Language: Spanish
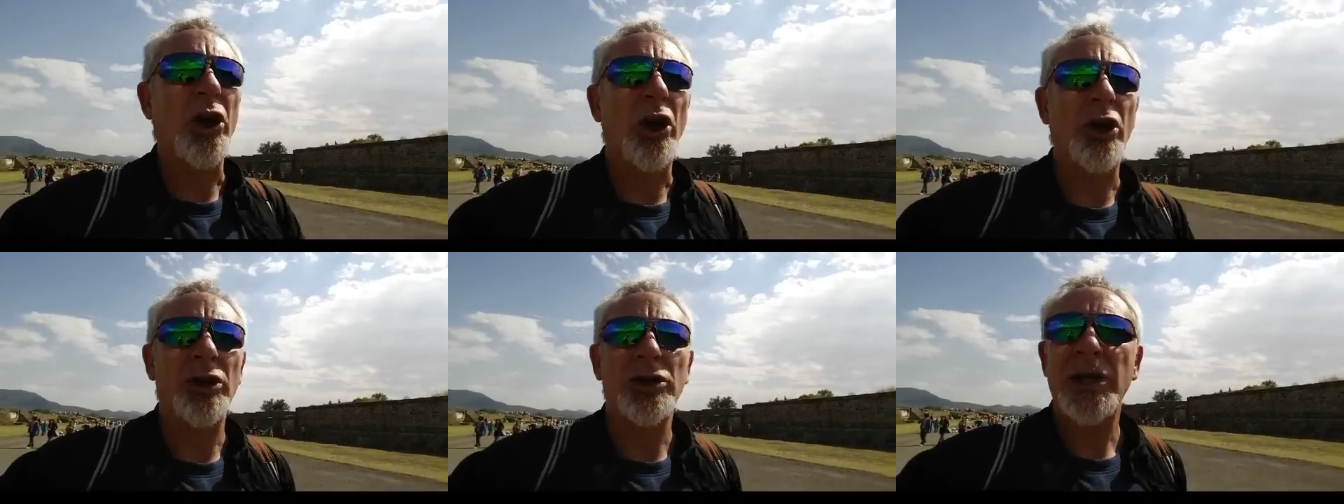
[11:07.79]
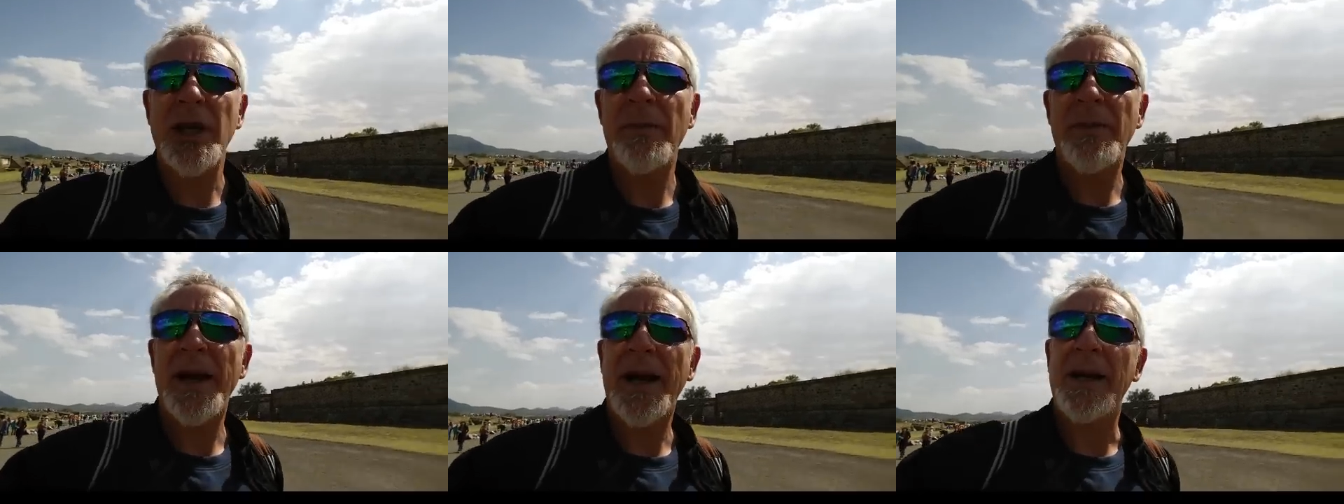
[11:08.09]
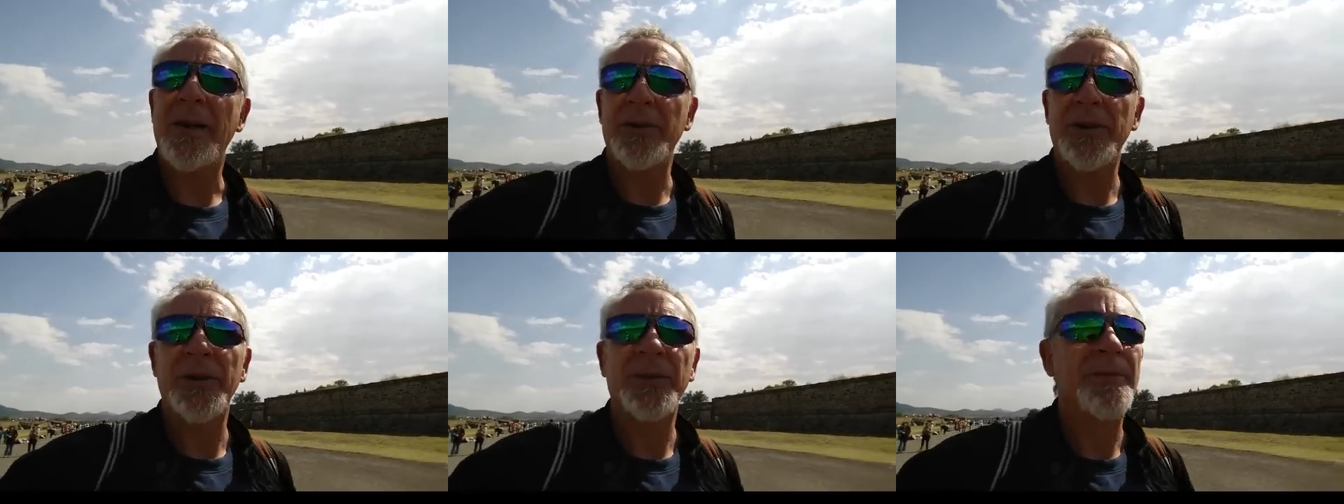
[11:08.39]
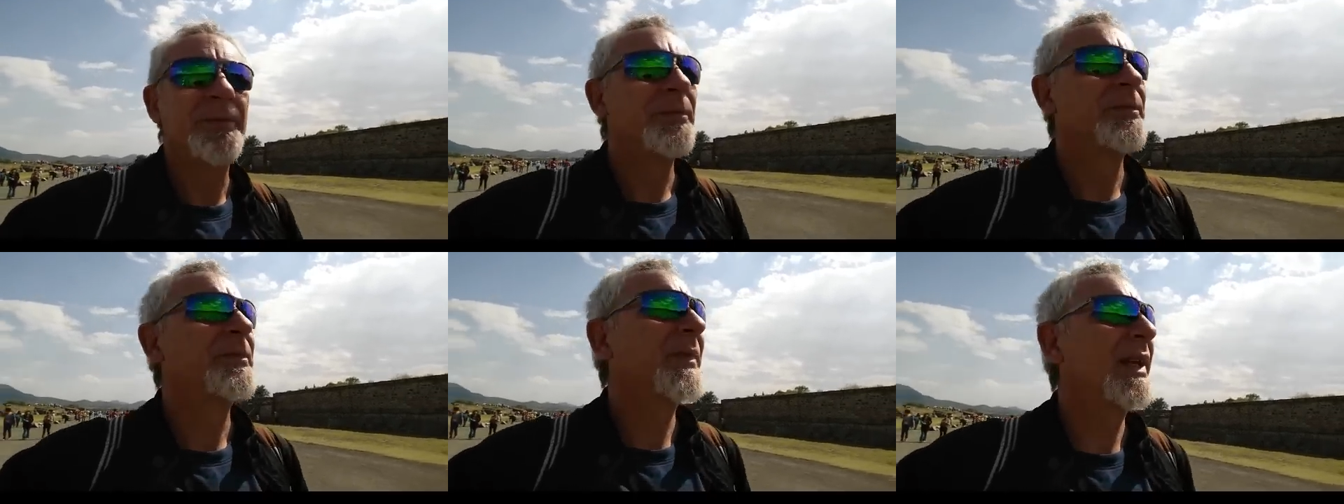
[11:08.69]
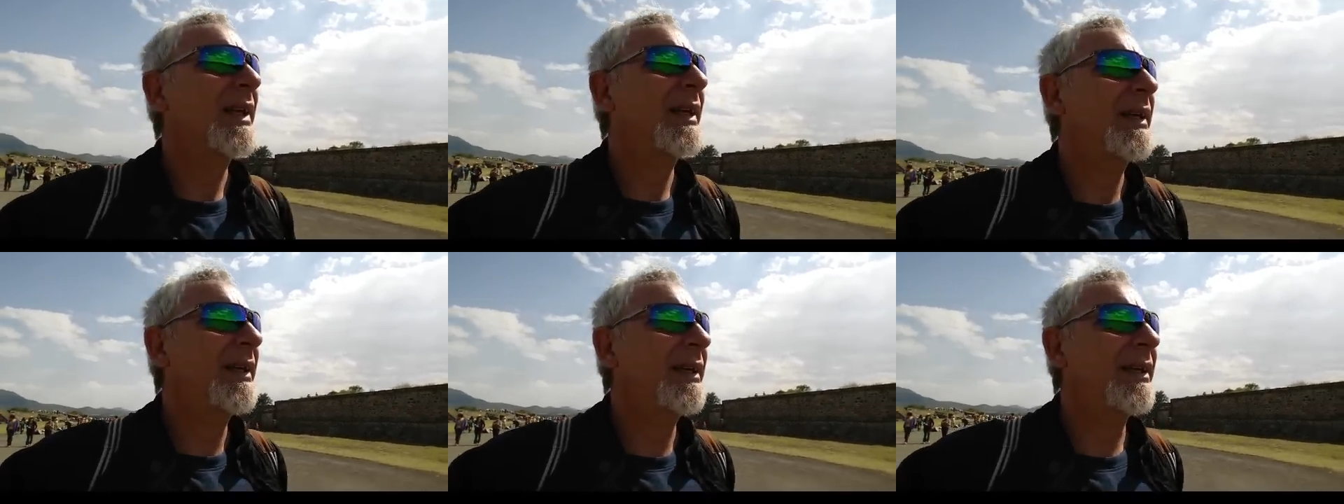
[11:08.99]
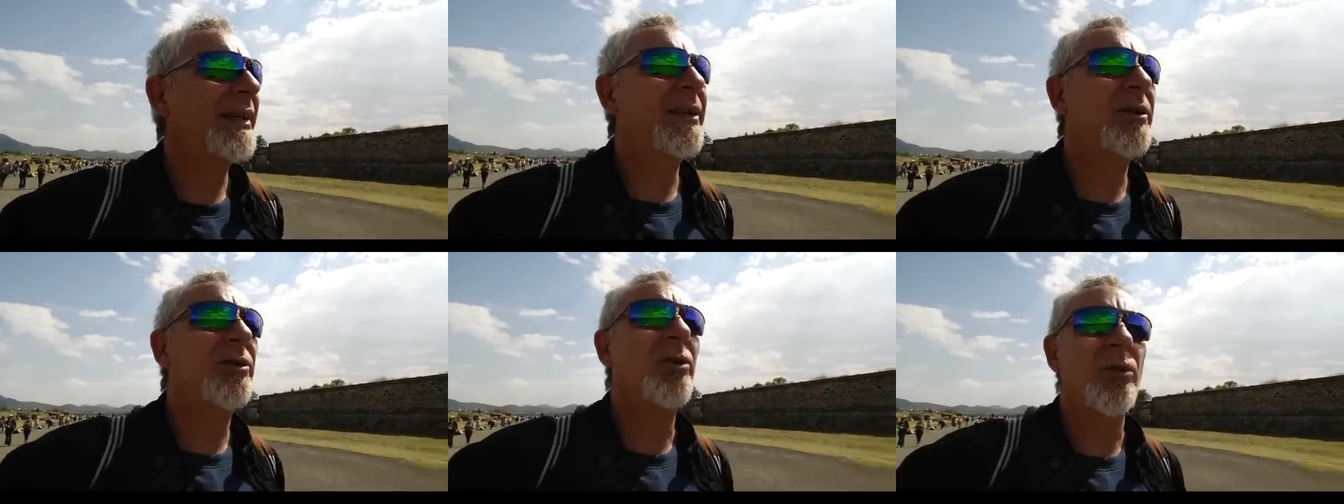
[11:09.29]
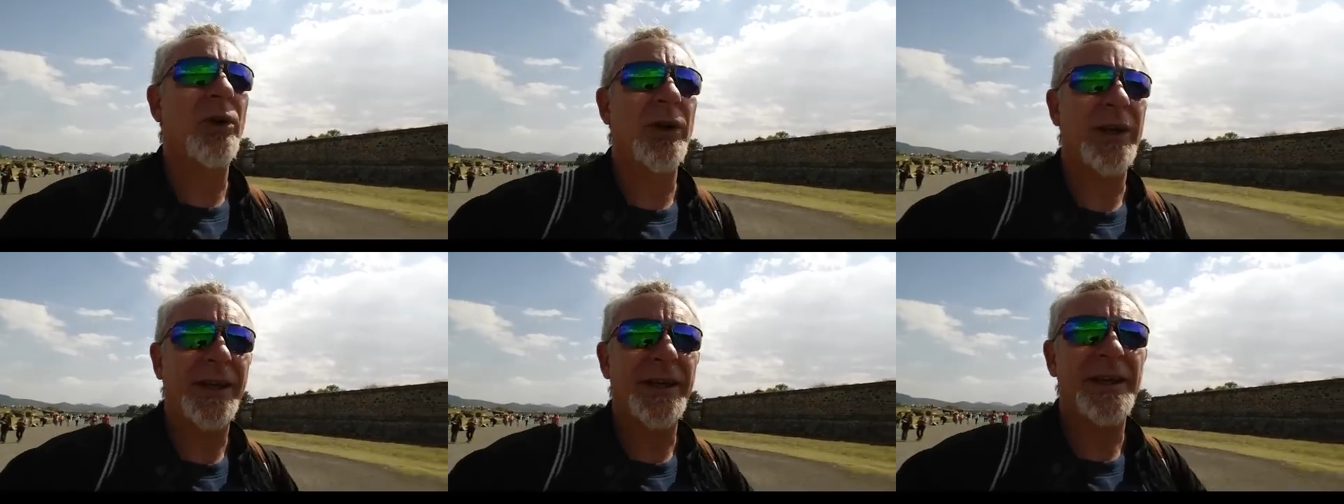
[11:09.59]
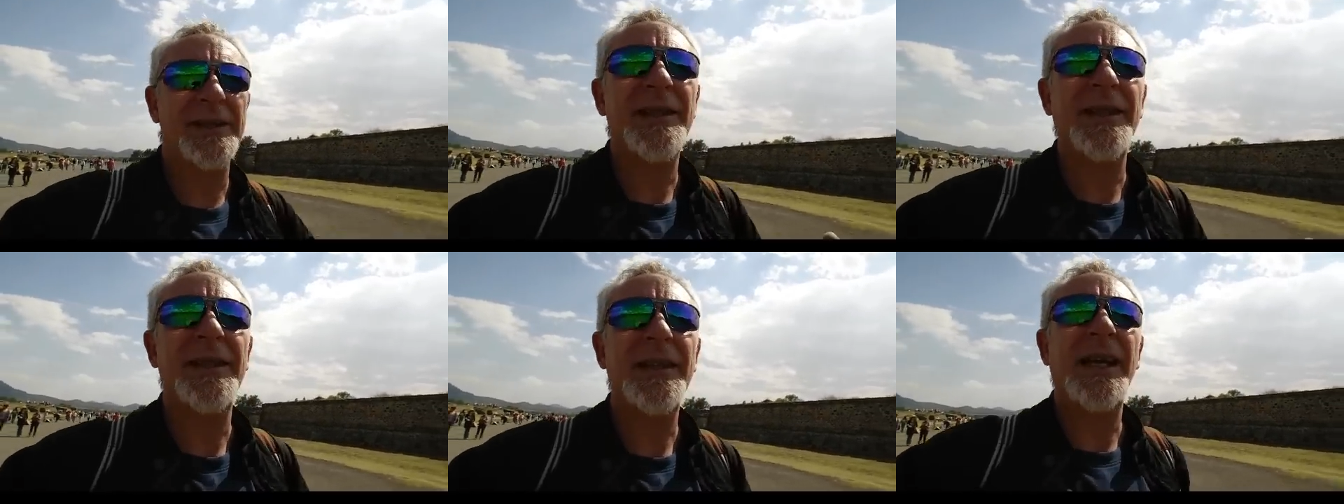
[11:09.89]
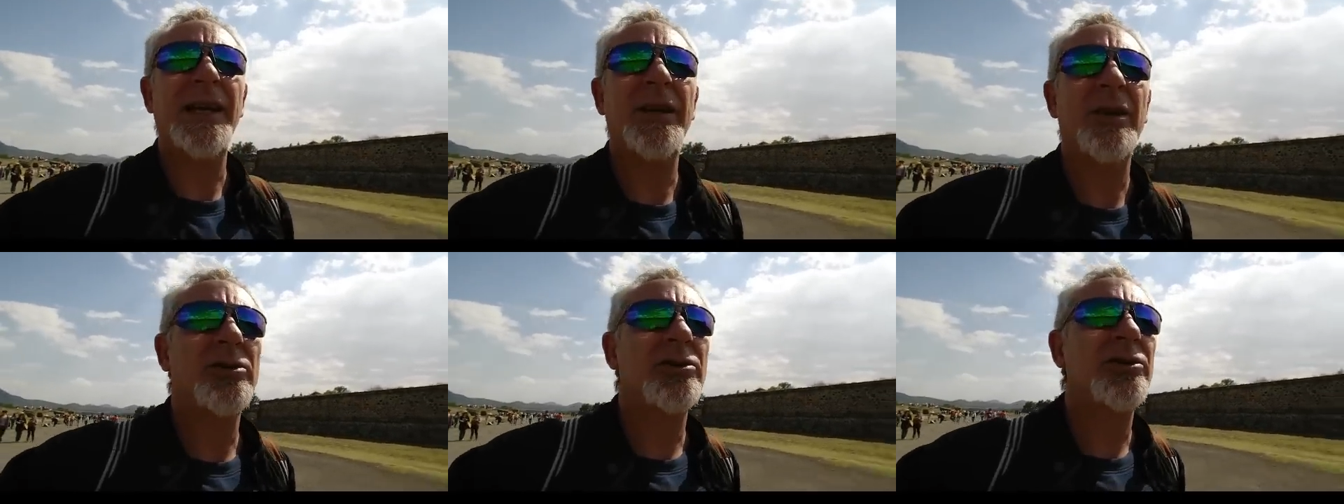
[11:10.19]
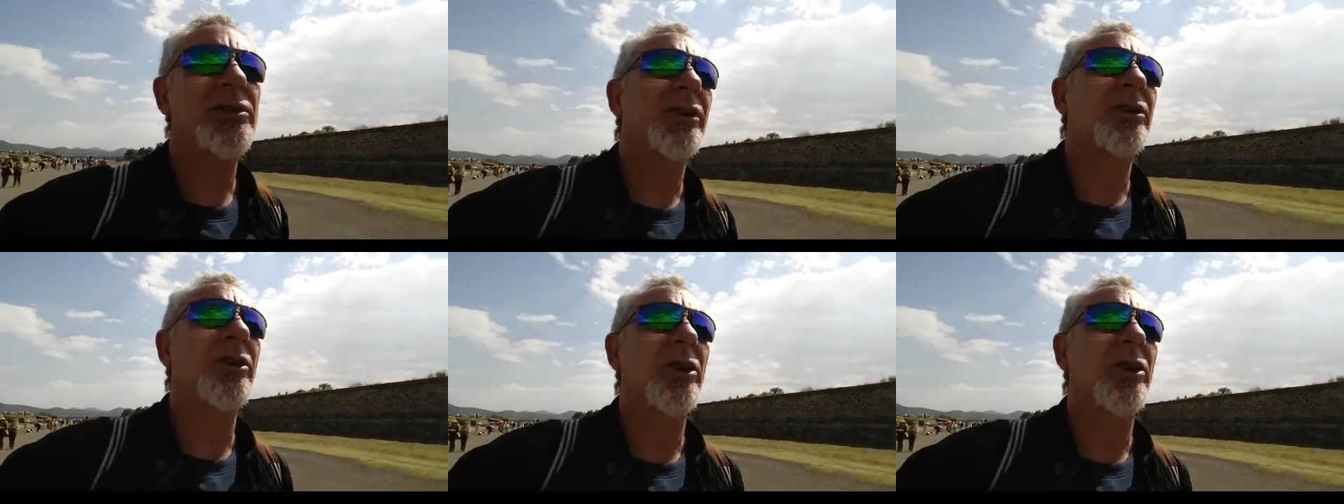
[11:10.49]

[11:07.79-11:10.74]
todos se apagaron y hubo que resetearlos.